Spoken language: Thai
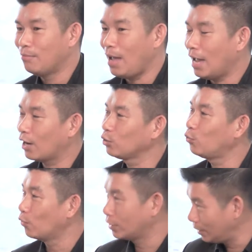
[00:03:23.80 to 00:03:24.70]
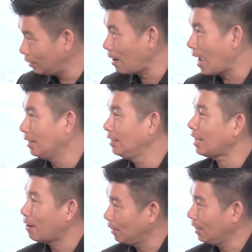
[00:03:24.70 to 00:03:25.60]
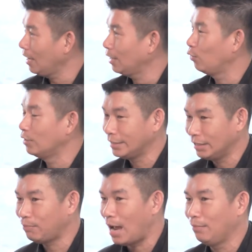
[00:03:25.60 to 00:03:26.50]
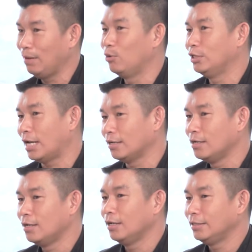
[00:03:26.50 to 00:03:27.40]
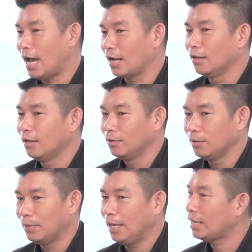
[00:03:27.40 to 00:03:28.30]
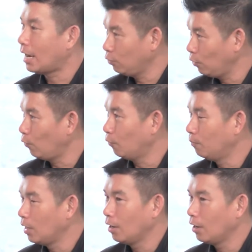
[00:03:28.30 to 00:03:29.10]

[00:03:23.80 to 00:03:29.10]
แม่ก็ถูกซื้อไปที่ต่างประเทศโดนซื้อไปเป็นบริษัทจากประเทศทางยุโรปค่ะ